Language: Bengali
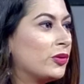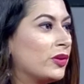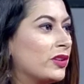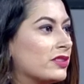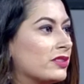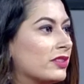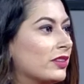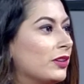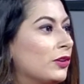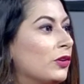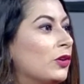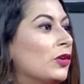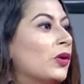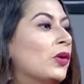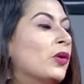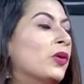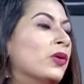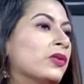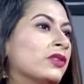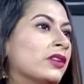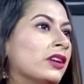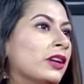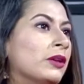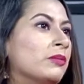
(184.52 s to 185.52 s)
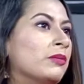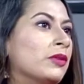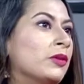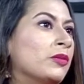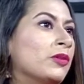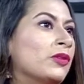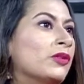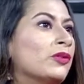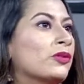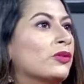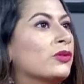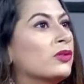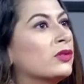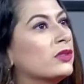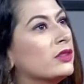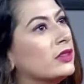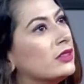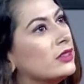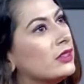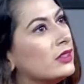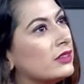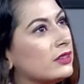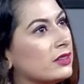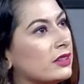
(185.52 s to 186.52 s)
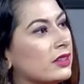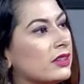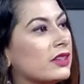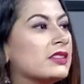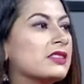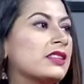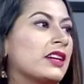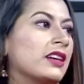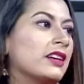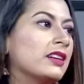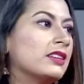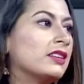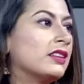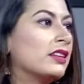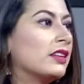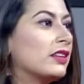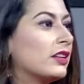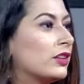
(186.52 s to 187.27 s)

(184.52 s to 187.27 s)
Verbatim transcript: হয়েছে আচ্ছা। হোটেলে বিভিন্ন দেশ থেকে জায়গা